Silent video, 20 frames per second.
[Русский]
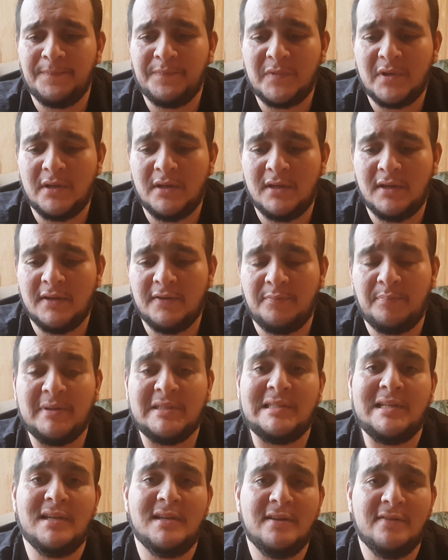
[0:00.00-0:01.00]
И в
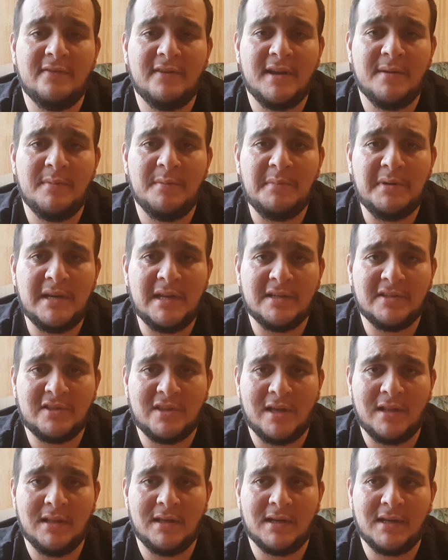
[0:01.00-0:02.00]
последнее время меня
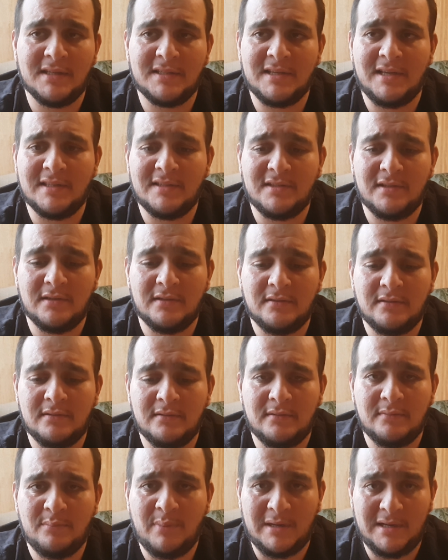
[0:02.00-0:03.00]
стало касаться
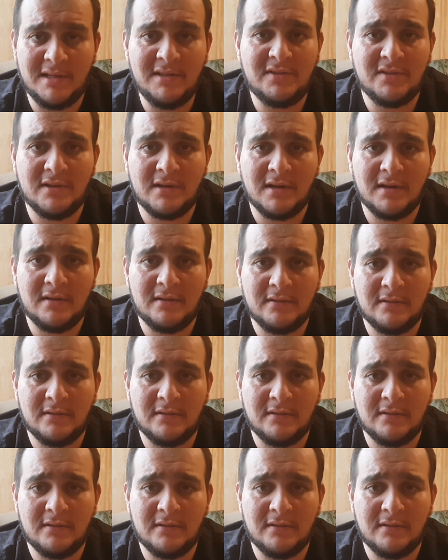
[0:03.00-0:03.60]
политика,